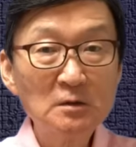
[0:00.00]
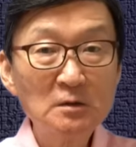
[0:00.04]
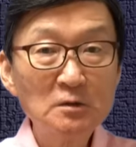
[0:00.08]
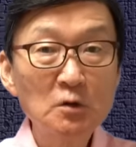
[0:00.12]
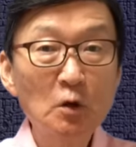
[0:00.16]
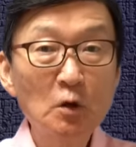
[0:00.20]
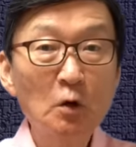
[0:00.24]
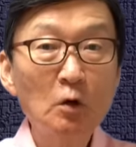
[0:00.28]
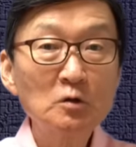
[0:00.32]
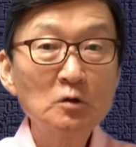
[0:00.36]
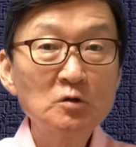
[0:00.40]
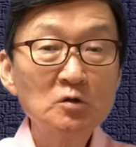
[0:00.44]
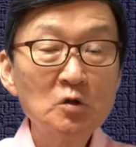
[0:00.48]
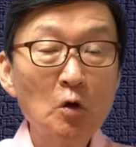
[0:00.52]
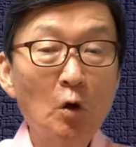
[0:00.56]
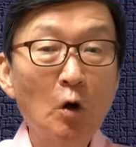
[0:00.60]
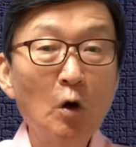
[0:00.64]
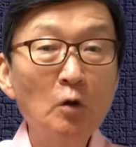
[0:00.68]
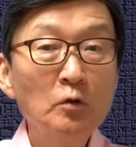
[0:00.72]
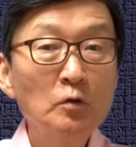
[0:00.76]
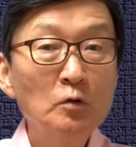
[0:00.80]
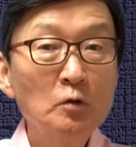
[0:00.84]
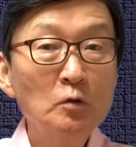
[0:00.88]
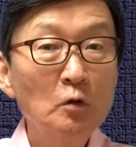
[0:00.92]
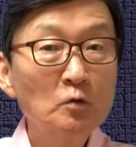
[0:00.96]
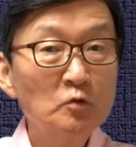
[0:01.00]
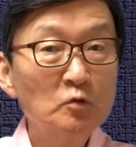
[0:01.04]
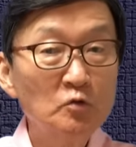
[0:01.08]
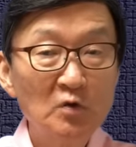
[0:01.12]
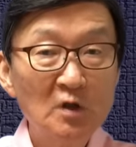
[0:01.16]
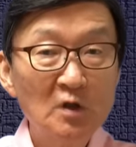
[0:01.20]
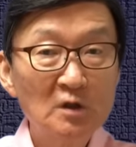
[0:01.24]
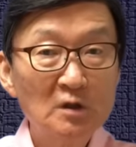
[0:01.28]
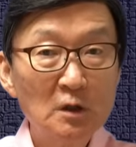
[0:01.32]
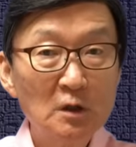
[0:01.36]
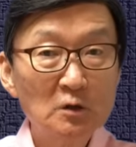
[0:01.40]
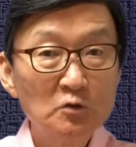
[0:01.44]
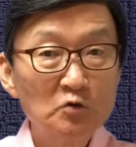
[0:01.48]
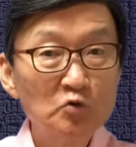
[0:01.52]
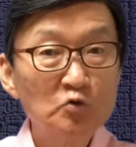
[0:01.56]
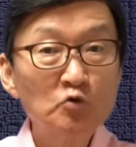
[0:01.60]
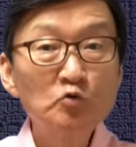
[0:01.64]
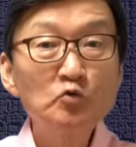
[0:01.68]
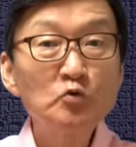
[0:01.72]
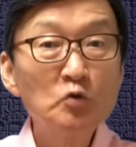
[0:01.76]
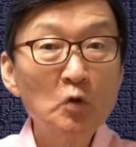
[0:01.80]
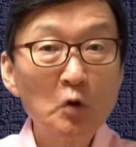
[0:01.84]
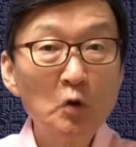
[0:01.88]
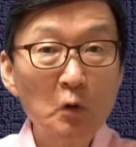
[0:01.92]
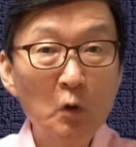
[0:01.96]
저쪽 언덕 뒤에다
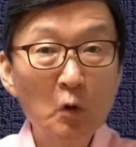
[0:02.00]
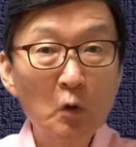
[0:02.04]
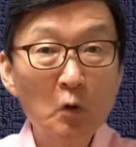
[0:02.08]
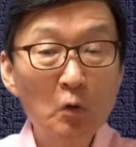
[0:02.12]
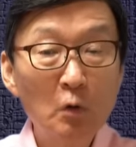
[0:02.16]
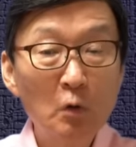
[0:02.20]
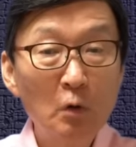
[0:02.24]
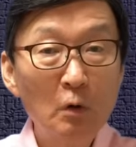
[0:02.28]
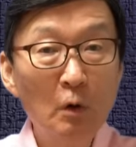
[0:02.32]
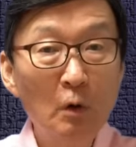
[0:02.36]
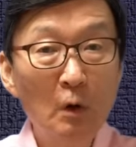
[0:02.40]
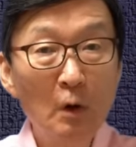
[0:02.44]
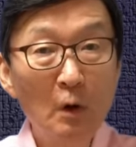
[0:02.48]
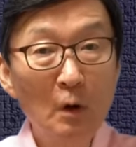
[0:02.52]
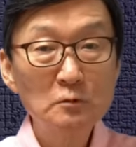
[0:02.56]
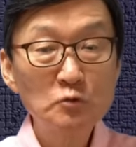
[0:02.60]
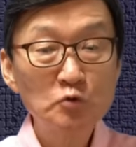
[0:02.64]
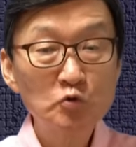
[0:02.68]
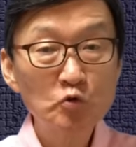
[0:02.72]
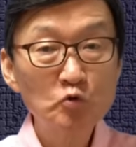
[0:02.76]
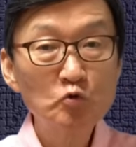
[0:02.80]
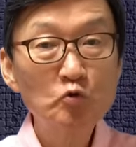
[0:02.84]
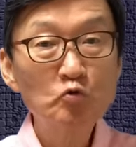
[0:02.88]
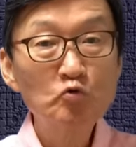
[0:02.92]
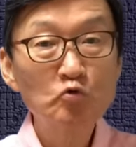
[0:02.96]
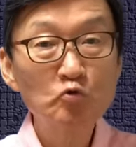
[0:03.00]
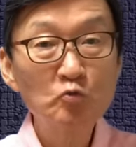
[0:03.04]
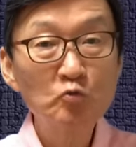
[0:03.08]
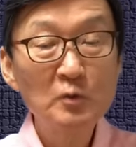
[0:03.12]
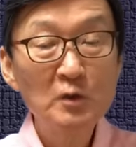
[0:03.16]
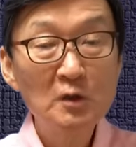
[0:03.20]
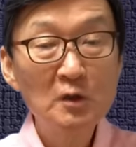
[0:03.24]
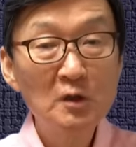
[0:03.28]
숨겨놓고 중국 국민,